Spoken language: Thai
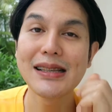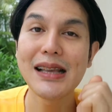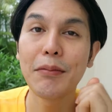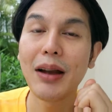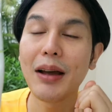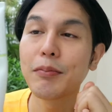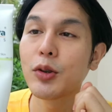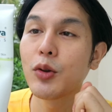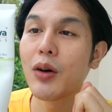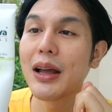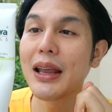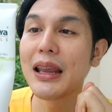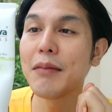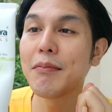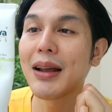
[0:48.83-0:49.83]
สำหรับตัว
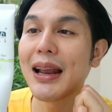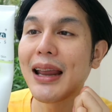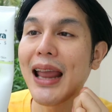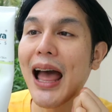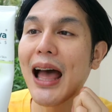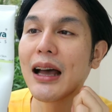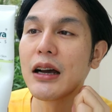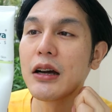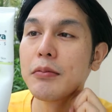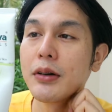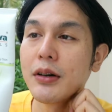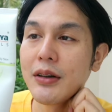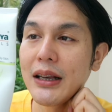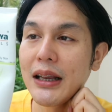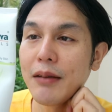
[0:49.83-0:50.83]
ฮิมาลายา
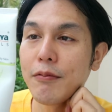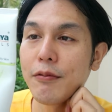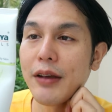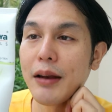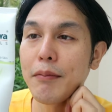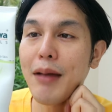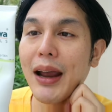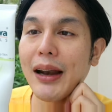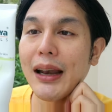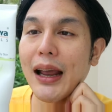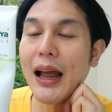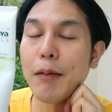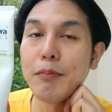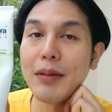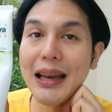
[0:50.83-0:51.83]
Herbal Neem Face Pack เนี่
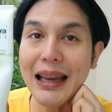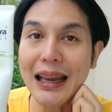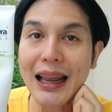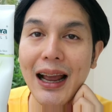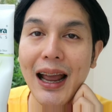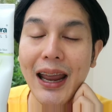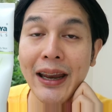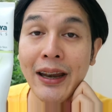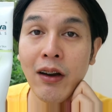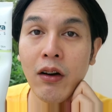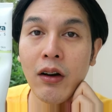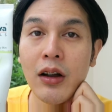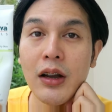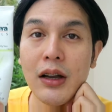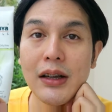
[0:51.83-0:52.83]
ยครับดียังไง
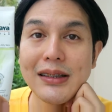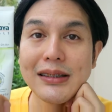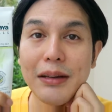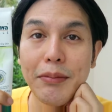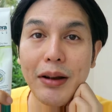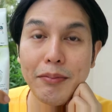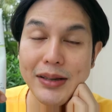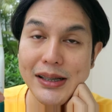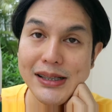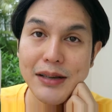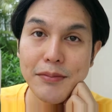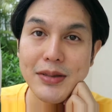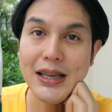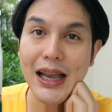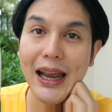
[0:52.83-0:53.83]
เนาะสำหรับที่เจ
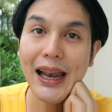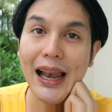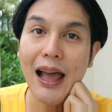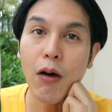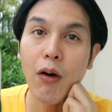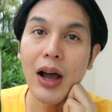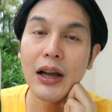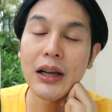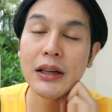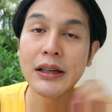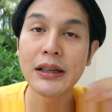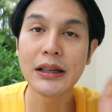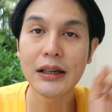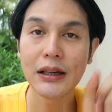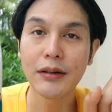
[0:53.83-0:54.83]
มใช้แล้วอะคือ
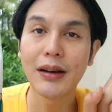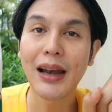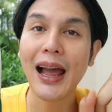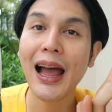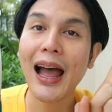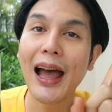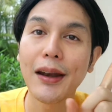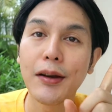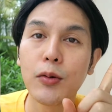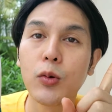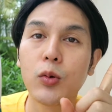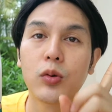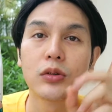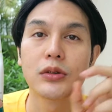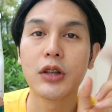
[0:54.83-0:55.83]
หนึ่งราคา
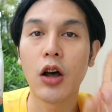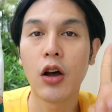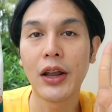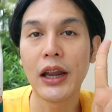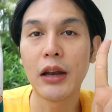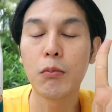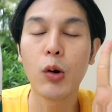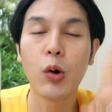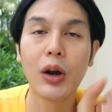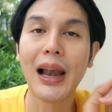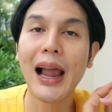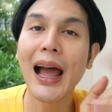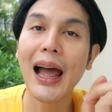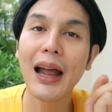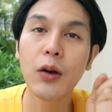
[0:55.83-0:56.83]
ถูกสองเห็นผล
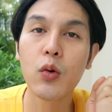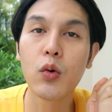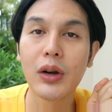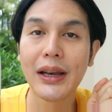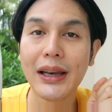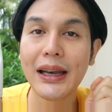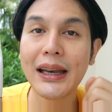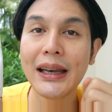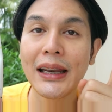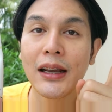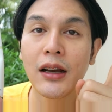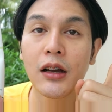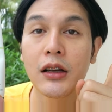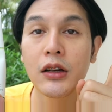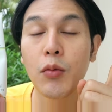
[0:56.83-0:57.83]
ราคาถูกในที่นี้
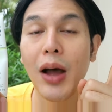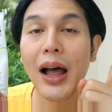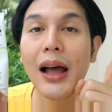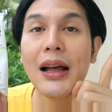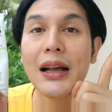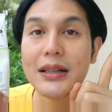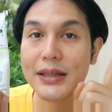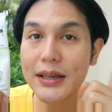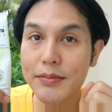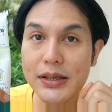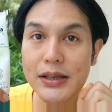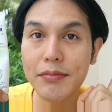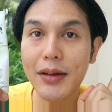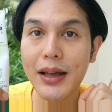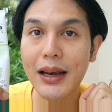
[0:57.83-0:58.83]
ก็คือว่าเจม
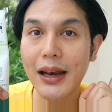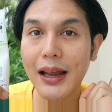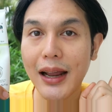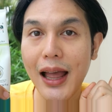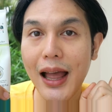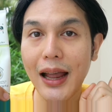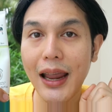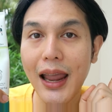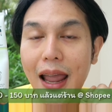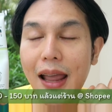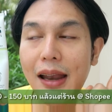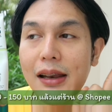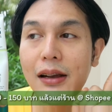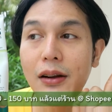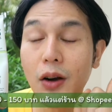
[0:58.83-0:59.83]
ซื้อมาราคาแค่
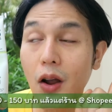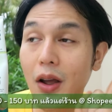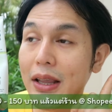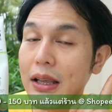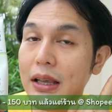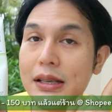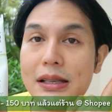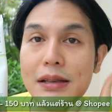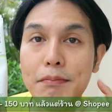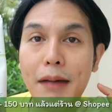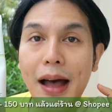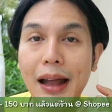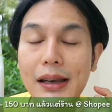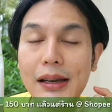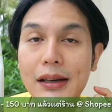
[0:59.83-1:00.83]
หนึ่งร้อยยี่สิบ
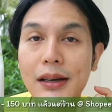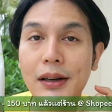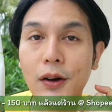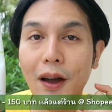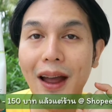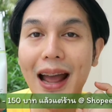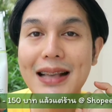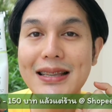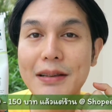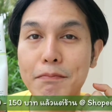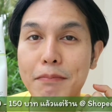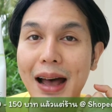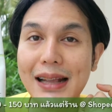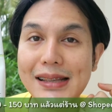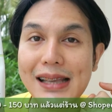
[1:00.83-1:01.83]
บาทถึงหนึ่งร้อยห้าสิบ
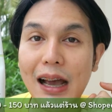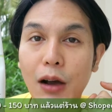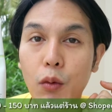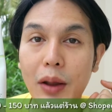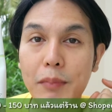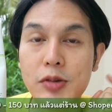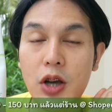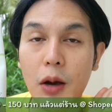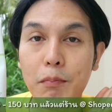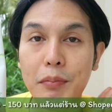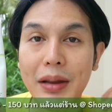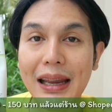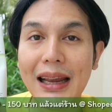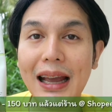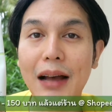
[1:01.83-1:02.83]
บาทจากเว็บ
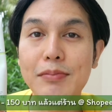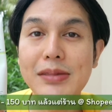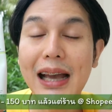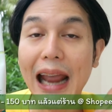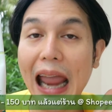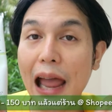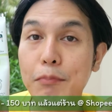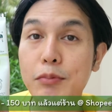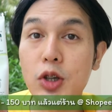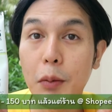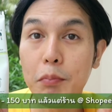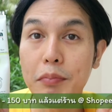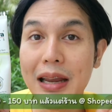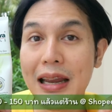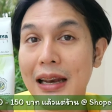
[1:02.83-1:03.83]
Shopee ครับจากแอป
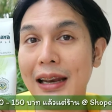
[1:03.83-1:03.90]
Shopee